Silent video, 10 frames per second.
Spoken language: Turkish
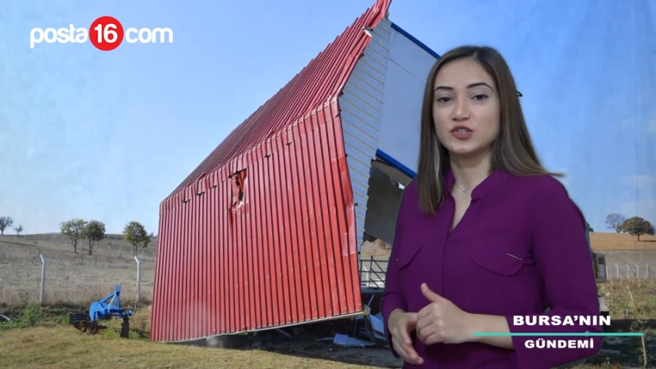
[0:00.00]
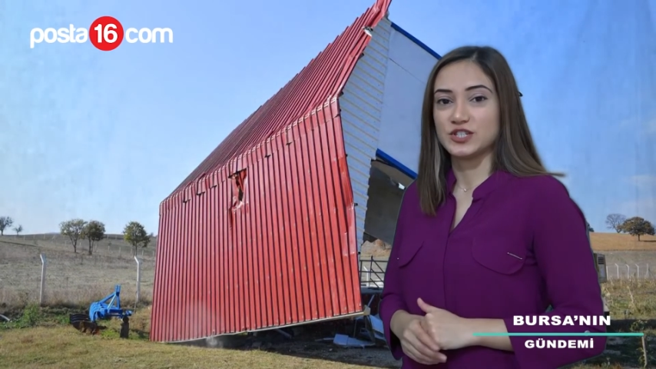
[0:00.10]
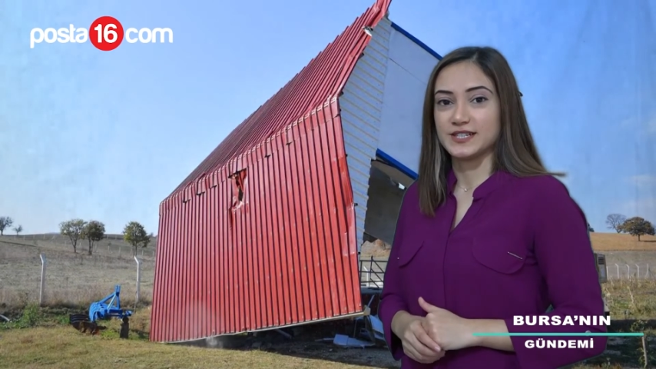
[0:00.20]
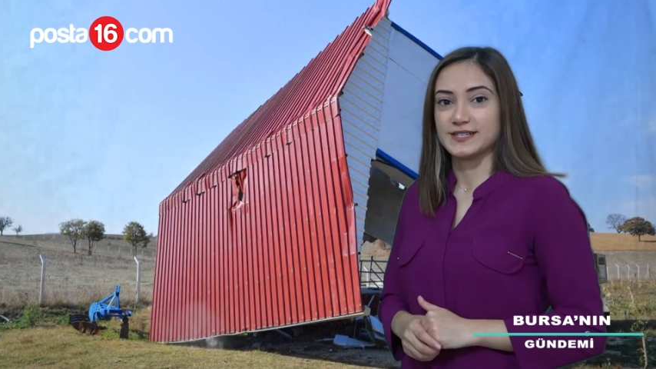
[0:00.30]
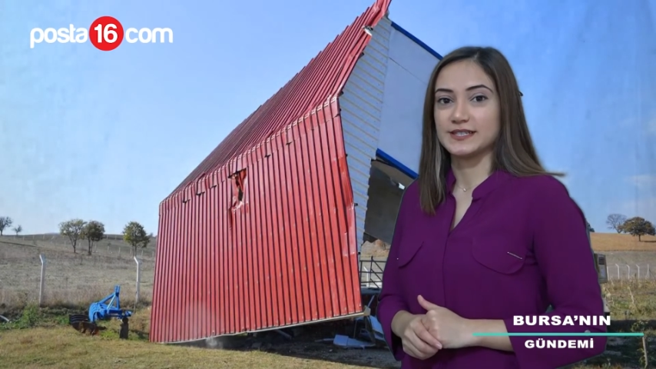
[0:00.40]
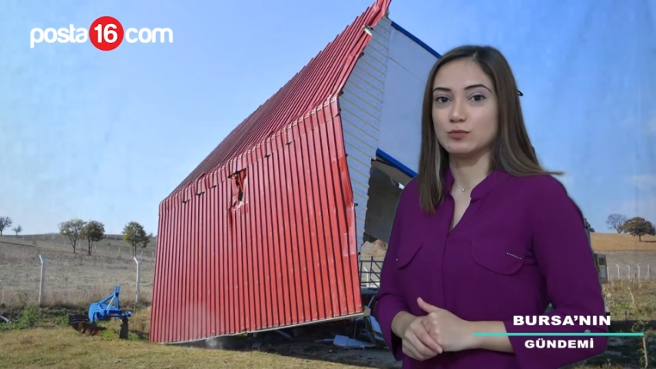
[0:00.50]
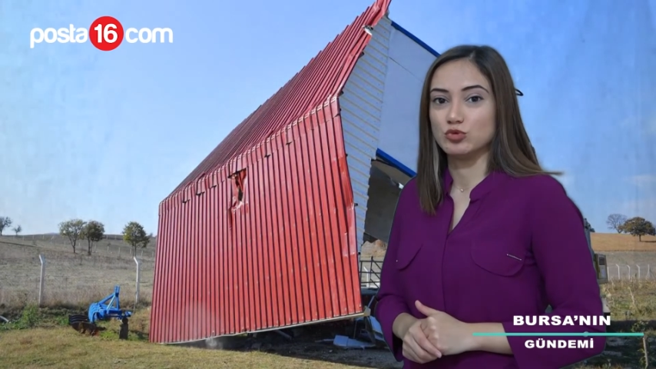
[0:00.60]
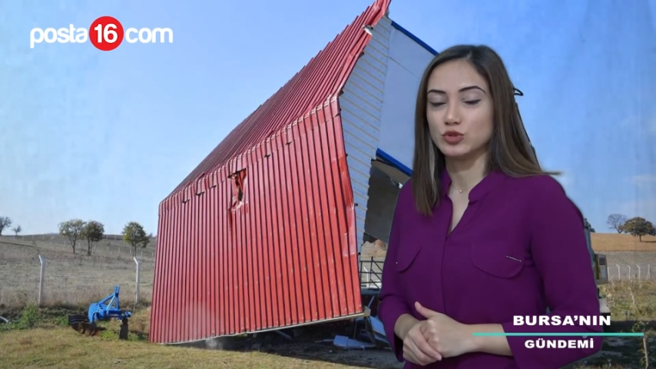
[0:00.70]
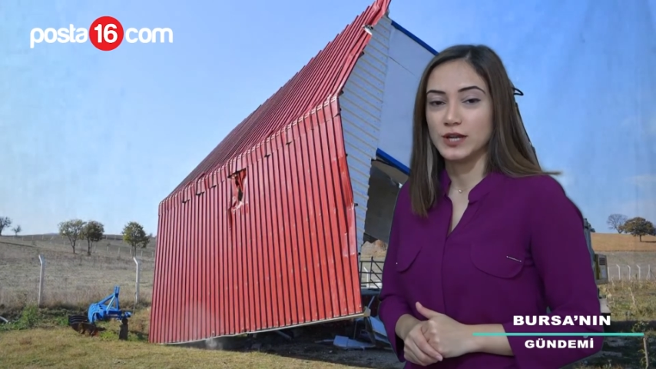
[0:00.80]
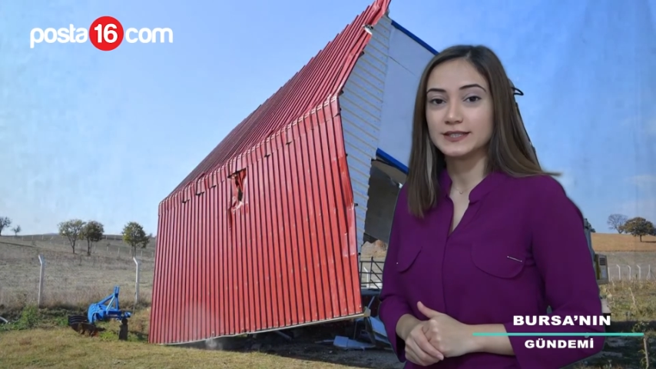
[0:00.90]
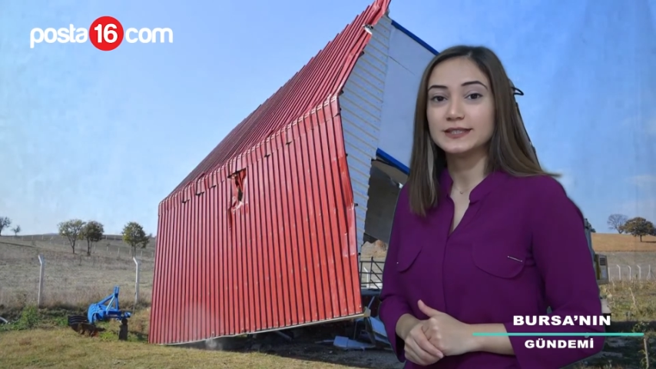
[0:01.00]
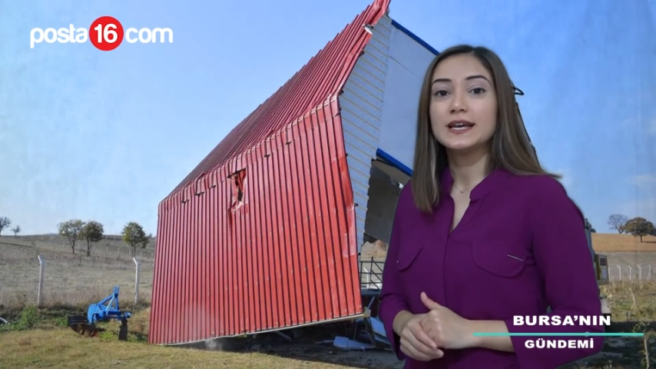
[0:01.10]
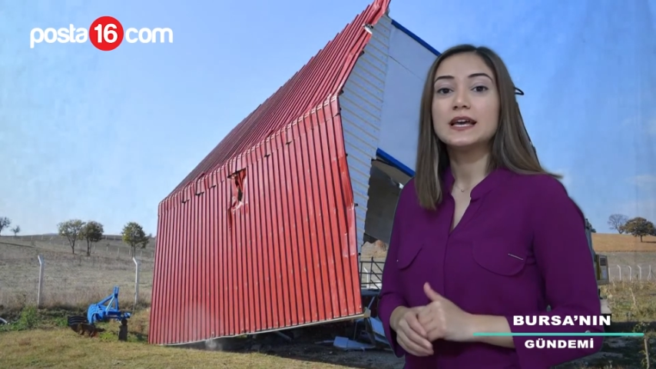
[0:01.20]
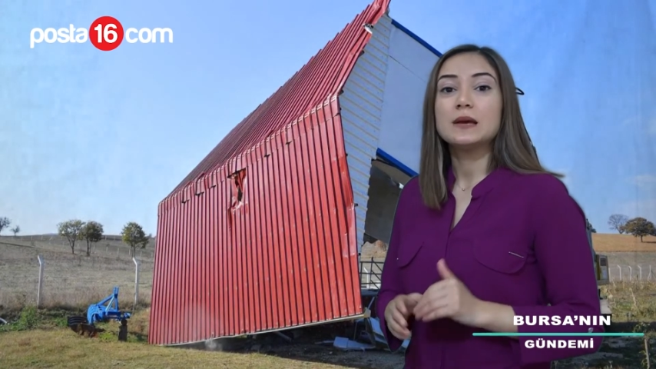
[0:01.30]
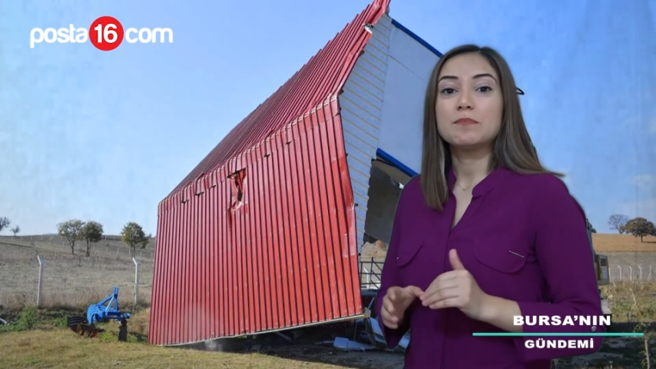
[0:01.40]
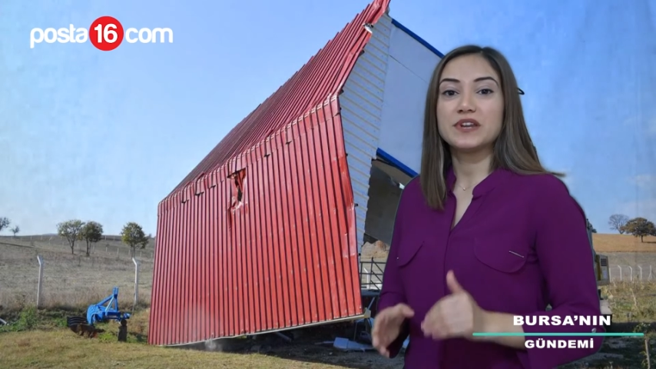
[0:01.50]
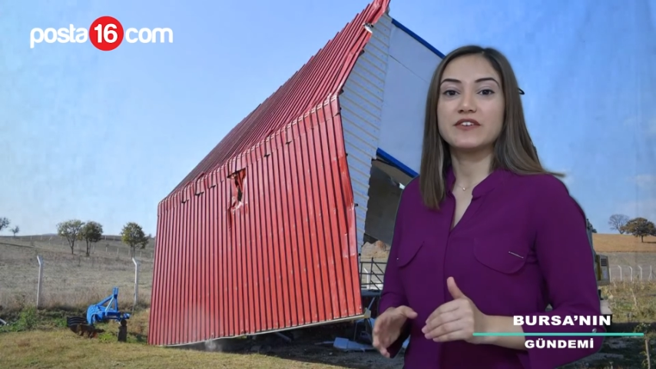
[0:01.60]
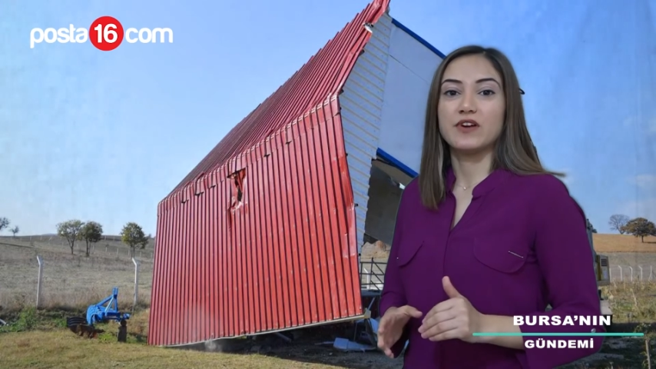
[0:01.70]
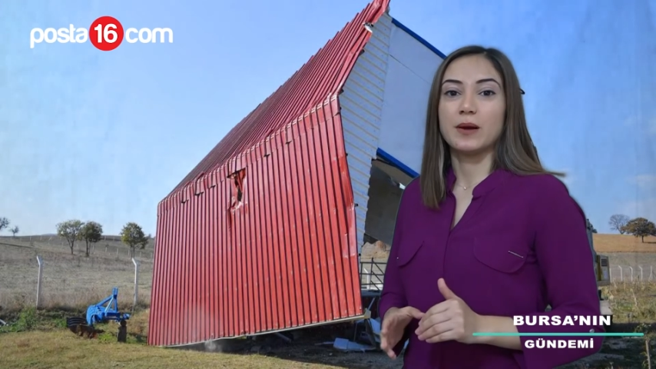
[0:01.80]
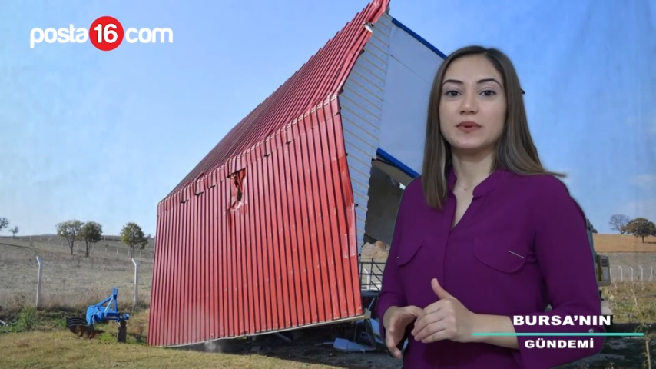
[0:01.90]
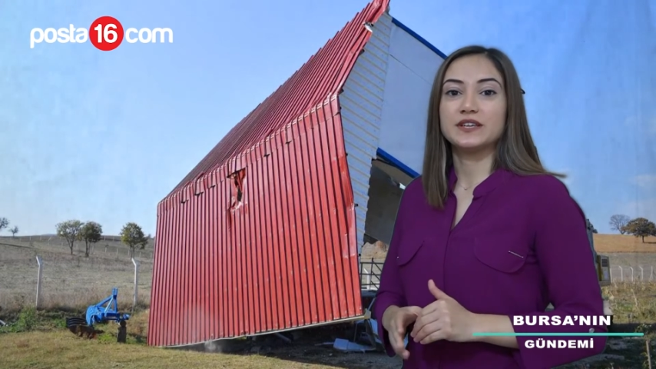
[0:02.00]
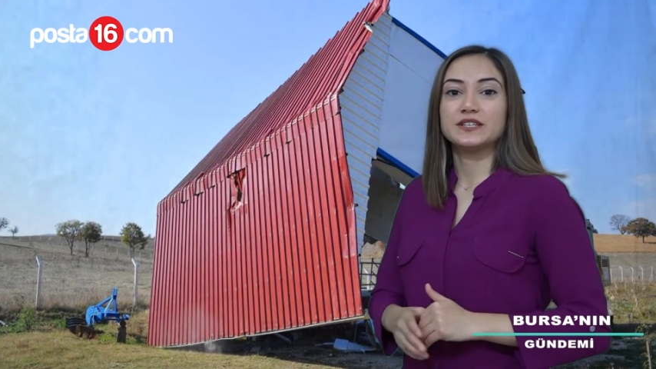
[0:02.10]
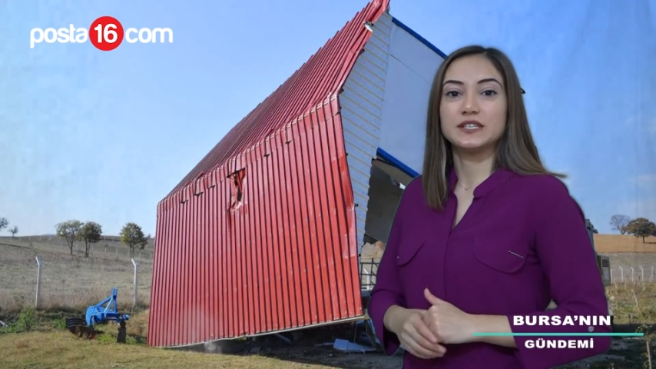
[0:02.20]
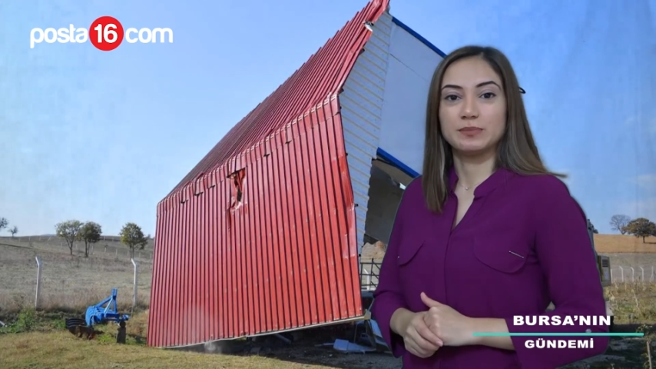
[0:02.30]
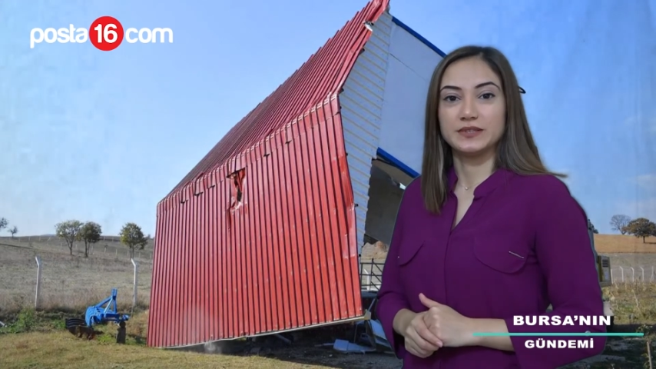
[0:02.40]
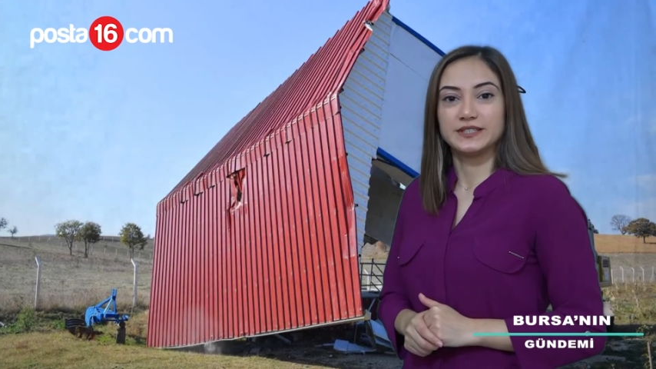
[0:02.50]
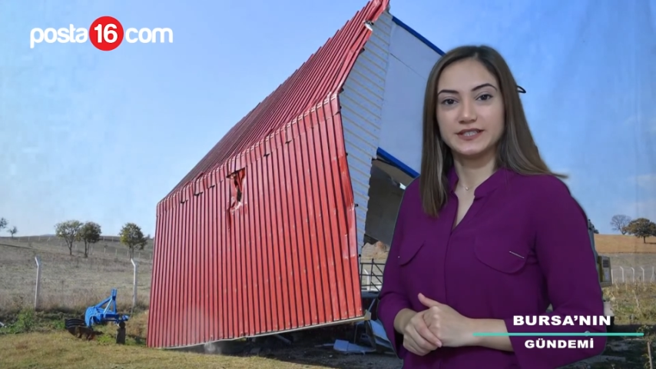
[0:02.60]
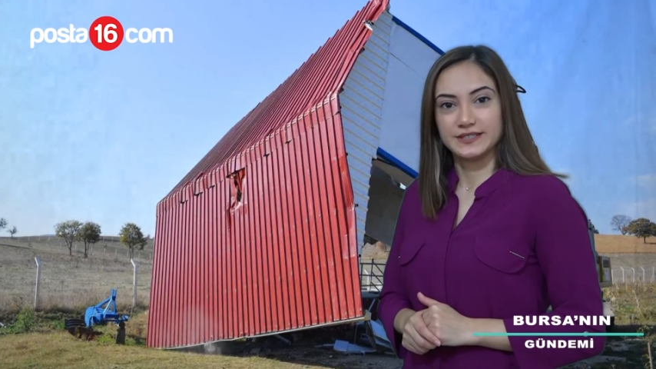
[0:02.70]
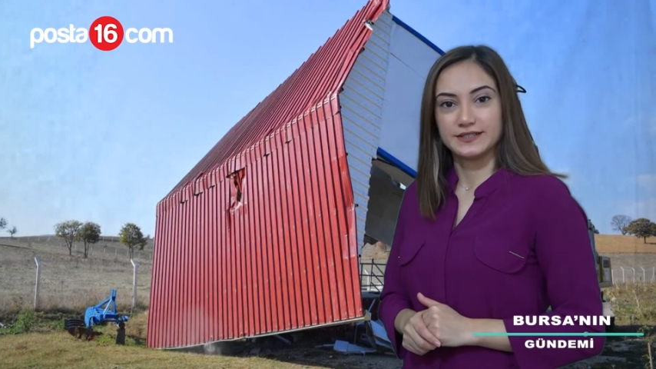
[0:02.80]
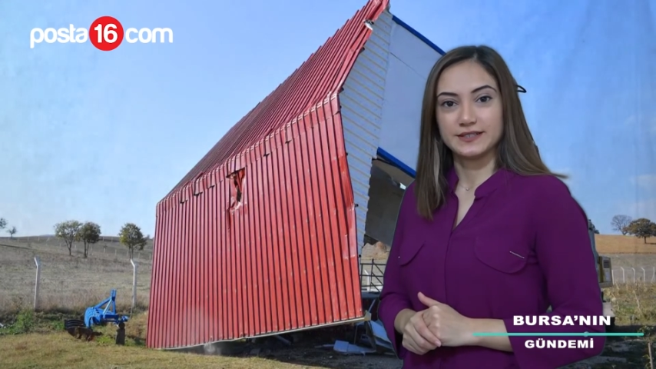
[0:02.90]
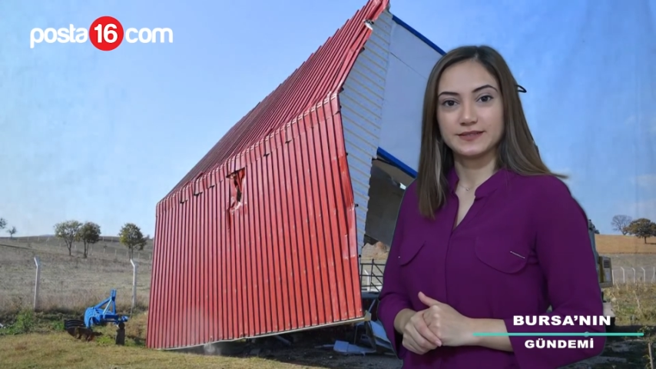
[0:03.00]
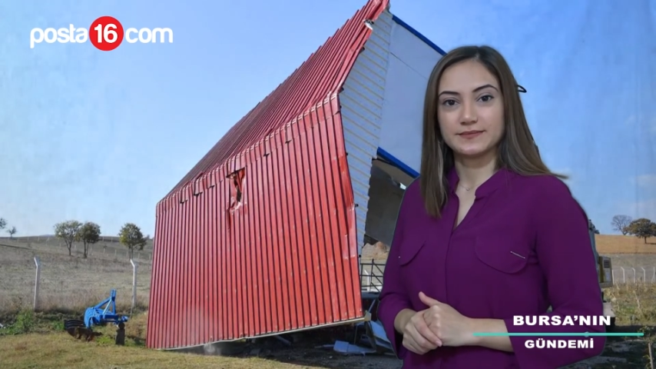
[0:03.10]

içerisinde bulunan prefabrik yapıları yıktı.